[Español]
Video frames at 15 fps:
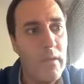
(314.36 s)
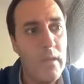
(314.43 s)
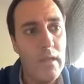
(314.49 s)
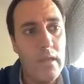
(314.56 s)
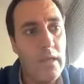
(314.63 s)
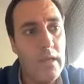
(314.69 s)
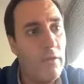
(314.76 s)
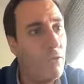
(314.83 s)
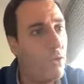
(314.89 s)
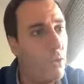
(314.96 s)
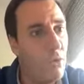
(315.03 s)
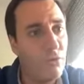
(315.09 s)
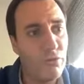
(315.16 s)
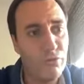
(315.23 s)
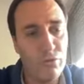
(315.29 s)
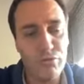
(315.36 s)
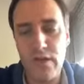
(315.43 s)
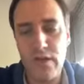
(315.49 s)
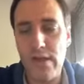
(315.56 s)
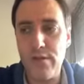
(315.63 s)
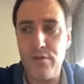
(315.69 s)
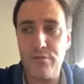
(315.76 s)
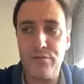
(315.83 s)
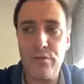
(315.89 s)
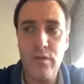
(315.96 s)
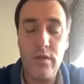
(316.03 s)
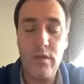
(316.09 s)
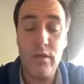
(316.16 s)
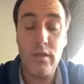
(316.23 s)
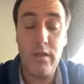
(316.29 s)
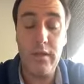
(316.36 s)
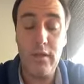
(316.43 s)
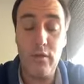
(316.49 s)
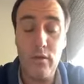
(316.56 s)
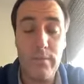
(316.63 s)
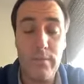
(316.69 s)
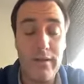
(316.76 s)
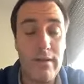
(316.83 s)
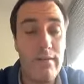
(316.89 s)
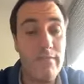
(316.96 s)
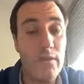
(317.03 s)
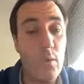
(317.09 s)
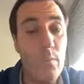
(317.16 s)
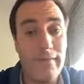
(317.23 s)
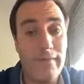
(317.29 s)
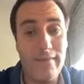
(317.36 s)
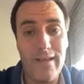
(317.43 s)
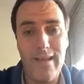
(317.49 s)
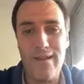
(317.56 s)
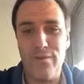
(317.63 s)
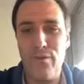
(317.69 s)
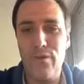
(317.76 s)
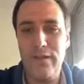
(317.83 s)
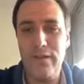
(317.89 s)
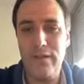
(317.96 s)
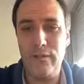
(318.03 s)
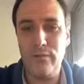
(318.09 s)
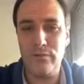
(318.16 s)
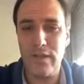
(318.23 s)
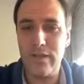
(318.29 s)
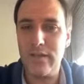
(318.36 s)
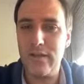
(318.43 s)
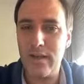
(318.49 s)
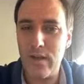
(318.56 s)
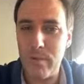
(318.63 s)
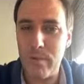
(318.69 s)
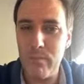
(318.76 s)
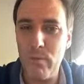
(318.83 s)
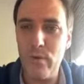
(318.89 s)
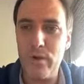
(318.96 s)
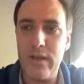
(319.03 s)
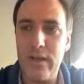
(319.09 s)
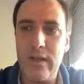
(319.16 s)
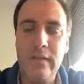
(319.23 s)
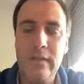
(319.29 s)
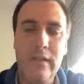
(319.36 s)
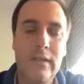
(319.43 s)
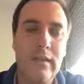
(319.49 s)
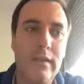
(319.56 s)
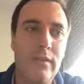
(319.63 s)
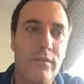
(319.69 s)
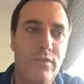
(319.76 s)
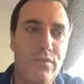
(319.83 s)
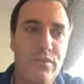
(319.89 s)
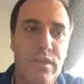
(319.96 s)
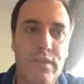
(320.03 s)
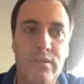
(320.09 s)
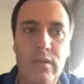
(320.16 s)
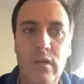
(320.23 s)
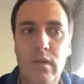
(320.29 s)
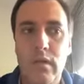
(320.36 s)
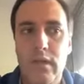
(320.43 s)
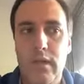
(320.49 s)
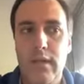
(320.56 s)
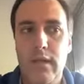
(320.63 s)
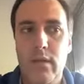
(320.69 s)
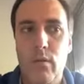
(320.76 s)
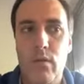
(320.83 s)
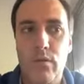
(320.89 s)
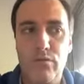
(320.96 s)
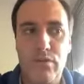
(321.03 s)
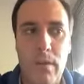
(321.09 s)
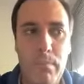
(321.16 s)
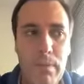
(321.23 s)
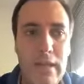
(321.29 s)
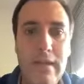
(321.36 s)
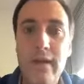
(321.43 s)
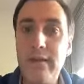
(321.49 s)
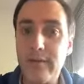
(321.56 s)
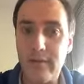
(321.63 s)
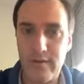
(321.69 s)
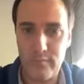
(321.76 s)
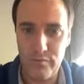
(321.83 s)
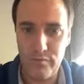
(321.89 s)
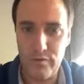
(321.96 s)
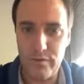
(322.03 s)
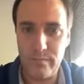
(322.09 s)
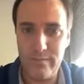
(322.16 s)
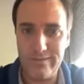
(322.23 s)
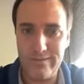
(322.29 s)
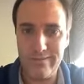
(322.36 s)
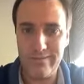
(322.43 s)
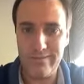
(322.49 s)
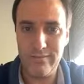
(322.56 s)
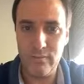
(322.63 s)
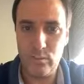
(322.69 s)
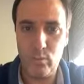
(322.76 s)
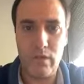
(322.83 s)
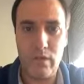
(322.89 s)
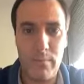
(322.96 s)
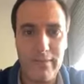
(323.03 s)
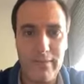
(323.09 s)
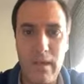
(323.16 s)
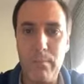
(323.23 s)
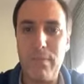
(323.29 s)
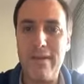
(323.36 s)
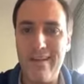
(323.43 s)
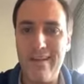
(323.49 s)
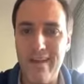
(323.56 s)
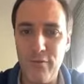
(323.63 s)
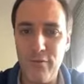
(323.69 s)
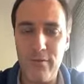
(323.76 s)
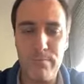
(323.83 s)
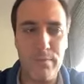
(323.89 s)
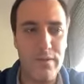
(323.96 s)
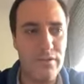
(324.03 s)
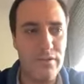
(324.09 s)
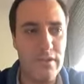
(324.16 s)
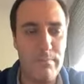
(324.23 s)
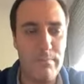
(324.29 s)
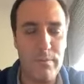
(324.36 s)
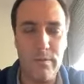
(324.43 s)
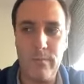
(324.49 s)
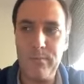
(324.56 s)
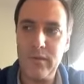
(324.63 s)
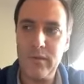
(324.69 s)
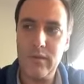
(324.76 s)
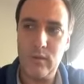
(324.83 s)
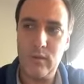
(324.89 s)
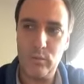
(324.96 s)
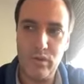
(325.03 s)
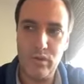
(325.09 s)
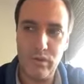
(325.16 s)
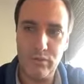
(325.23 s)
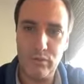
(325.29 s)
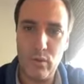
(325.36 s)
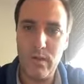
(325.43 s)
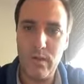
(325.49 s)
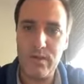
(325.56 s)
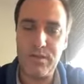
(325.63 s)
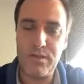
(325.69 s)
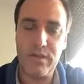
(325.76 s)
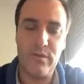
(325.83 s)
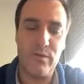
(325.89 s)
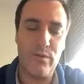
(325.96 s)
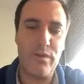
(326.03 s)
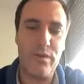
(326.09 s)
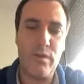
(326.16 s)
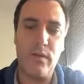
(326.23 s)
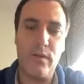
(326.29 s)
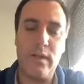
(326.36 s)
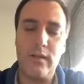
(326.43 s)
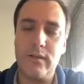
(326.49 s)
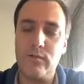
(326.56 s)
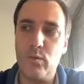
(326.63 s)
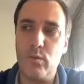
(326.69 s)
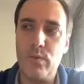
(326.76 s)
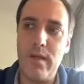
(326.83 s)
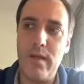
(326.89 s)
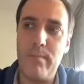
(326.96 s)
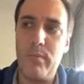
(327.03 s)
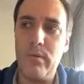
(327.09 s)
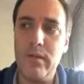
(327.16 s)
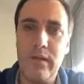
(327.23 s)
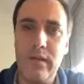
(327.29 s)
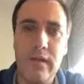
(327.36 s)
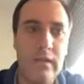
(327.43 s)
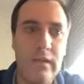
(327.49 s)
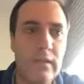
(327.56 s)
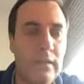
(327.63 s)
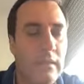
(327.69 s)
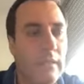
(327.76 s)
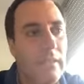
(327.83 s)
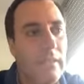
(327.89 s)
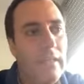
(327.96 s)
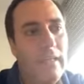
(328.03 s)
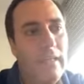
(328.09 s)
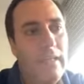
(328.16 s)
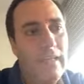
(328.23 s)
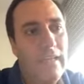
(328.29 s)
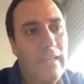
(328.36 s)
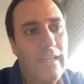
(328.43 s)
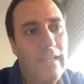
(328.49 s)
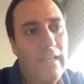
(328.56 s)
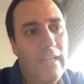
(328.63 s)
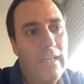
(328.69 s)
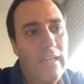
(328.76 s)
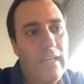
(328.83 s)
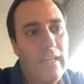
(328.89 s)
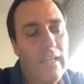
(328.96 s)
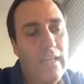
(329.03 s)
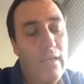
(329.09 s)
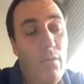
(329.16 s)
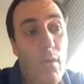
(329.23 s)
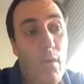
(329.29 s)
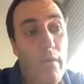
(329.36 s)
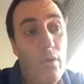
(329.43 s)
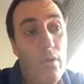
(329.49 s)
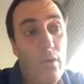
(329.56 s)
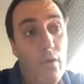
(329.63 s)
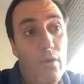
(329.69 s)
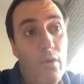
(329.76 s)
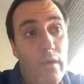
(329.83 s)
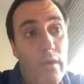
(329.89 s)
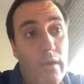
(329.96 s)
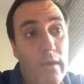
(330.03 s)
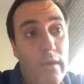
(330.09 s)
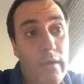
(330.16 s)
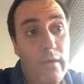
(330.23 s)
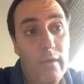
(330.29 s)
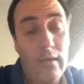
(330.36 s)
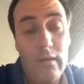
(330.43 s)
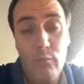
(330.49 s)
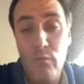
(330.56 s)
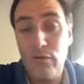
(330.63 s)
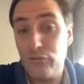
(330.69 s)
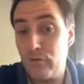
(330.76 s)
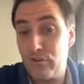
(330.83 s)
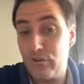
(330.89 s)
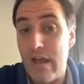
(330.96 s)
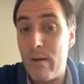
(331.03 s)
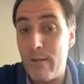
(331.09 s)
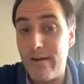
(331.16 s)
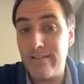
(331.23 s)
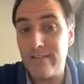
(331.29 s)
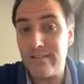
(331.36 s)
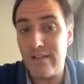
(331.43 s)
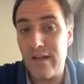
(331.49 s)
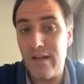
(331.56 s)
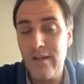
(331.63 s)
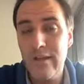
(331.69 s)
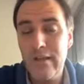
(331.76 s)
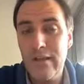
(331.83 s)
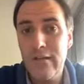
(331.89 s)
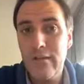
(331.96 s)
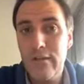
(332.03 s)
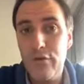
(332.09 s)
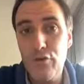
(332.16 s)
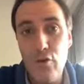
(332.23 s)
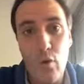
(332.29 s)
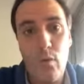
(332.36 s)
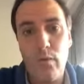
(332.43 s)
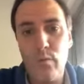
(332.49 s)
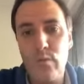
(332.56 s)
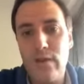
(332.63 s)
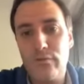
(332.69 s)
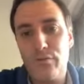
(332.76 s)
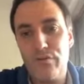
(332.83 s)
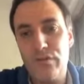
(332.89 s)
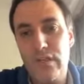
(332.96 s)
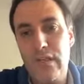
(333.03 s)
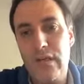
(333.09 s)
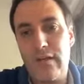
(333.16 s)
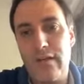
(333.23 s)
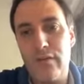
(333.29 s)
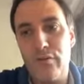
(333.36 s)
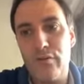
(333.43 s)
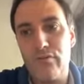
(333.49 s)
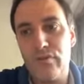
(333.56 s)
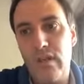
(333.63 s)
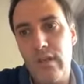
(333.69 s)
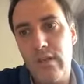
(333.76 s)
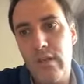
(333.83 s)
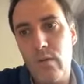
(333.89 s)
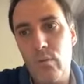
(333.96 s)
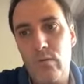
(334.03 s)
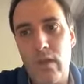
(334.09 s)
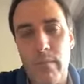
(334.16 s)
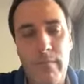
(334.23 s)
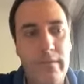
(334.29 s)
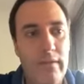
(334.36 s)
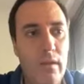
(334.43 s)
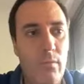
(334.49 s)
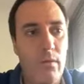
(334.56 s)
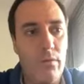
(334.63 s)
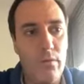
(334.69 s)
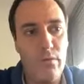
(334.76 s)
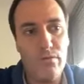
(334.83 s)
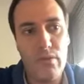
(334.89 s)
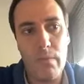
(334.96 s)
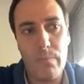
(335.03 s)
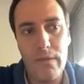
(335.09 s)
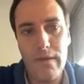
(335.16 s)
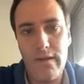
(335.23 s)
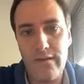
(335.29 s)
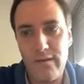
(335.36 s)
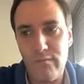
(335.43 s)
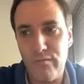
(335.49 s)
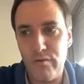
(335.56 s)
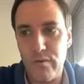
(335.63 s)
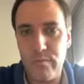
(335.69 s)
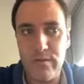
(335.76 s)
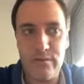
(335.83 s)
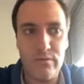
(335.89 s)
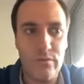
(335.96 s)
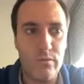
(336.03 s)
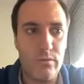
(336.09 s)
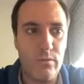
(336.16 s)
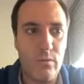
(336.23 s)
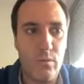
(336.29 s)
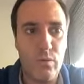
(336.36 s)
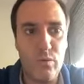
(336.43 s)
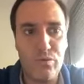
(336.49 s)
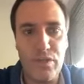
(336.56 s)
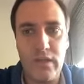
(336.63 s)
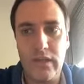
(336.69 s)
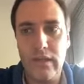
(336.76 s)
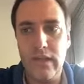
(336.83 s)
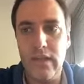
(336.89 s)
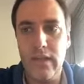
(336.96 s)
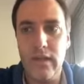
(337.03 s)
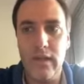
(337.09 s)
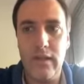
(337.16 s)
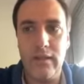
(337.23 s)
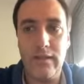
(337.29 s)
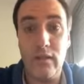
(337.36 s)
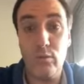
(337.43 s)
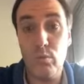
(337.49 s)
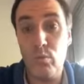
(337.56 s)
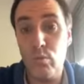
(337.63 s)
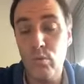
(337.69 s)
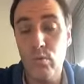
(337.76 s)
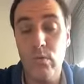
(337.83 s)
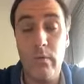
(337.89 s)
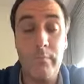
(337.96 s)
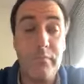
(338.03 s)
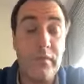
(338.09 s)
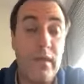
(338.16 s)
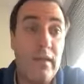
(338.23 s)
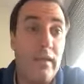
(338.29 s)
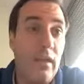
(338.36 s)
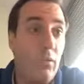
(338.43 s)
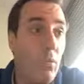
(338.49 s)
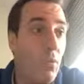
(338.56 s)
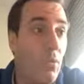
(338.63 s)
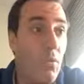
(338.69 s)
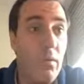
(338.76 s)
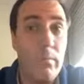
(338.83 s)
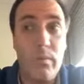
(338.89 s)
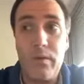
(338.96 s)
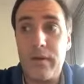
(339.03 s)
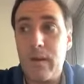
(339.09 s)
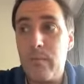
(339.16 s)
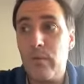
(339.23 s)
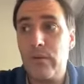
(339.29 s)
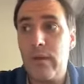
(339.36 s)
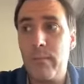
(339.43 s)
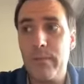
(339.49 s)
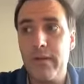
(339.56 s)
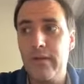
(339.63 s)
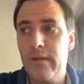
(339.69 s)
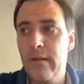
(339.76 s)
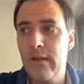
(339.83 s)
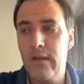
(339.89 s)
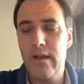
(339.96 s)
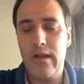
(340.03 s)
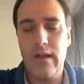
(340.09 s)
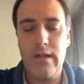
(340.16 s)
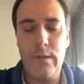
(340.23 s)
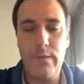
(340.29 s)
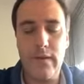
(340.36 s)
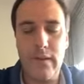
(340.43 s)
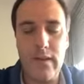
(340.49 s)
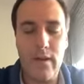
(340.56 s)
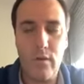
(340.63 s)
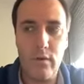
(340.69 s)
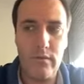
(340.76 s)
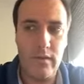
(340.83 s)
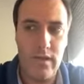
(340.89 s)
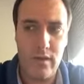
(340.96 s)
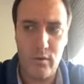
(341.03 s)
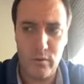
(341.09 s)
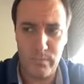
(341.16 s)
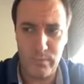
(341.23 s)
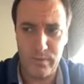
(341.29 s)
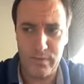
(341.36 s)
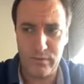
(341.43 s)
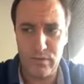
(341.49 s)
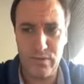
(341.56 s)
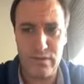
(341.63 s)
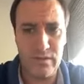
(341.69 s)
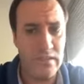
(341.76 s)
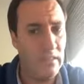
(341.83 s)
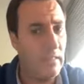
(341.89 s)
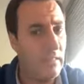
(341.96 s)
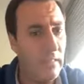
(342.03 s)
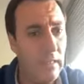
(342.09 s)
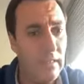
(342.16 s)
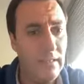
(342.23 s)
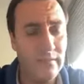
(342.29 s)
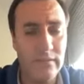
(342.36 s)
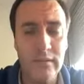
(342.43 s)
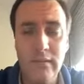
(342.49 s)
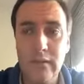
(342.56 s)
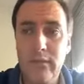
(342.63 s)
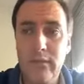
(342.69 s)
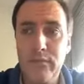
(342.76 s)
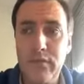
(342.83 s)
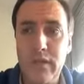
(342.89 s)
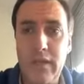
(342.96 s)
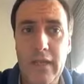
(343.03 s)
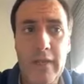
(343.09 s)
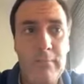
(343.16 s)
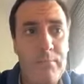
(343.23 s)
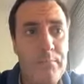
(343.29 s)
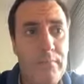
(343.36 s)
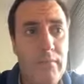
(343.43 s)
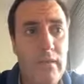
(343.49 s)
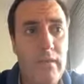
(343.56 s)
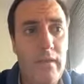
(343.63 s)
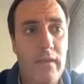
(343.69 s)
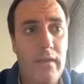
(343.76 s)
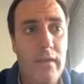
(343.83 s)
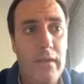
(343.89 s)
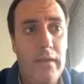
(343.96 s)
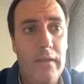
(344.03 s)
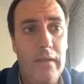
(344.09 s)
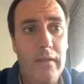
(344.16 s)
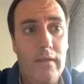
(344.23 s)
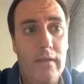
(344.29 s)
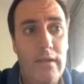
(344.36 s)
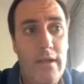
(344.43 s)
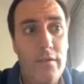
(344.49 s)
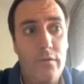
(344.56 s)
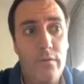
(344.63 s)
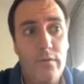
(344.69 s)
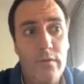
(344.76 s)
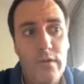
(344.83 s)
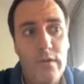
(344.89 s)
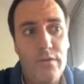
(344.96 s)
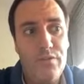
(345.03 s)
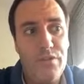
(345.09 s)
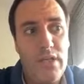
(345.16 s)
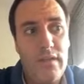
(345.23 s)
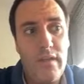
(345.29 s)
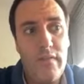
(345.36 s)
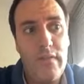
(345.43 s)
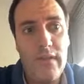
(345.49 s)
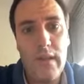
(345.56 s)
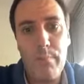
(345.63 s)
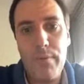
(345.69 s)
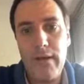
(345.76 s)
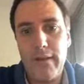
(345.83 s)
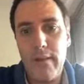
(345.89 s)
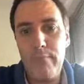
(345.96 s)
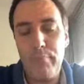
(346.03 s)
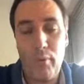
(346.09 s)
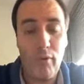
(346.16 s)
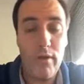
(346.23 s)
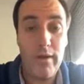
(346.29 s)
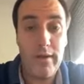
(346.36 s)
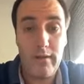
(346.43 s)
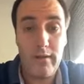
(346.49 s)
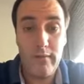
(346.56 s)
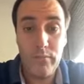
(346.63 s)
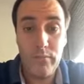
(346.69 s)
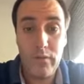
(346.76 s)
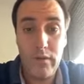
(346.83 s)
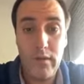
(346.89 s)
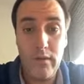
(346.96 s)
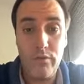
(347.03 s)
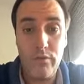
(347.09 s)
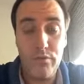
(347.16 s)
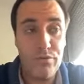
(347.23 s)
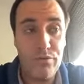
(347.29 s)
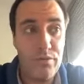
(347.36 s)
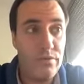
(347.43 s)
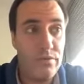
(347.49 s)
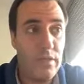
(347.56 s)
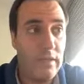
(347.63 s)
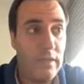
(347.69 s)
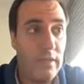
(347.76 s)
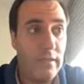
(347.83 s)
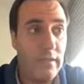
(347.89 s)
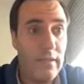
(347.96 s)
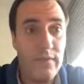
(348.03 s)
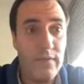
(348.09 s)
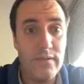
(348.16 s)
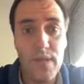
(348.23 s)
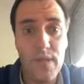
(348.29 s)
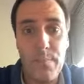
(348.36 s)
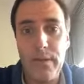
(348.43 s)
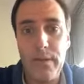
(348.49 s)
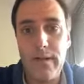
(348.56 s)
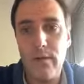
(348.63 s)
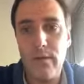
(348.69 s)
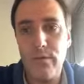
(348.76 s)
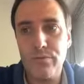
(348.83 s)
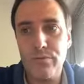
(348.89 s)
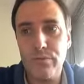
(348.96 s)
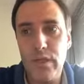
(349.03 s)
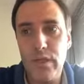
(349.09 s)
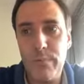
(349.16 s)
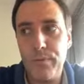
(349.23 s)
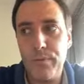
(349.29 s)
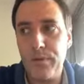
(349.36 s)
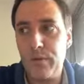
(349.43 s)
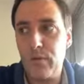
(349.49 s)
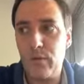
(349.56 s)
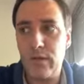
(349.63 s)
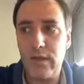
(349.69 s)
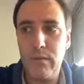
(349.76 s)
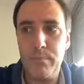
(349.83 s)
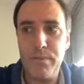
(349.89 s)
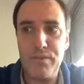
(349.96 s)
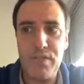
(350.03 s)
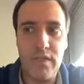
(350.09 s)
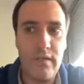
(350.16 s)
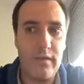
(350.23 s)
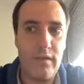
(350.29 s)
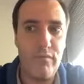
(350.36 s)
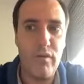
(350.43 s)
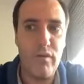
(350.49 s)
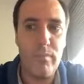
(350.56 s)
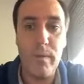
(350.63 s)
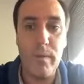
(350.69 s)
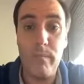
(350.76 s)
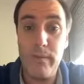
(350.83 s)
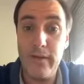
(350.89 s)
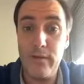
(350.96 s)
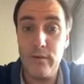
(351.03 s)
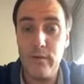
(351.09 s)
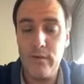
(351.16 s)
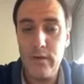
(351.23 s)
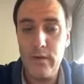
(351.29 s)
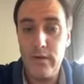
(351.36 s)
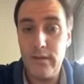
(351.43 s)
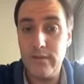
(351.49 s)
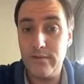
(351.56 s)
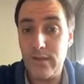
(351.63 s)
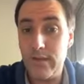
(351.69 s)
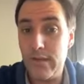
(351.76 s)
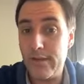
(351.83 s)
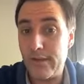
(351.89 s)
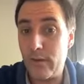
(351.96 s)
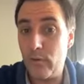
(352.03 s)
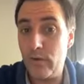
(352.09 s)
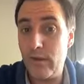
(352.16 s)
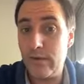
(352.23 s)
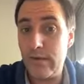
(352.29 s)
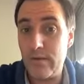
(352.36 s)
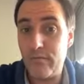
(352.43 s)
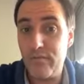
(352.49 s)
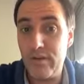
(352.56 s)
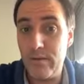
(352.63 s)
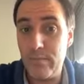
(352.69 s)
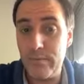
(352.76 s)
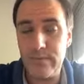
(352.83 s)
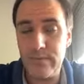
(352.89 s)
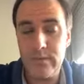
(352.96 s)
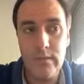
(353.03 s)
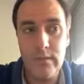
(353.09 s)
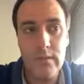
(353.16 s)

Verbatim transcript: y en todos esos años eh, no paraban de aumentar los delitos. Hay que tener memoria. Entonces, eh, cuando se aplican reformas, justamente aplicando el principio que utilizó Valle y Ordóñez durante su vida política, eh, es cuando eh, una sociedad avanza, no cuando una sociedad retrocede, justamente cuando no se aplican reformas o cuando se quiere el status quo. Status quo, por ejemplo, también a nivel de las, corporaciones sindicales, que, eh, claro, sienten que pierden poder, entonces eh, están desesperados y es por esto que el PCNT fue el primero en salir a recolectar firmas.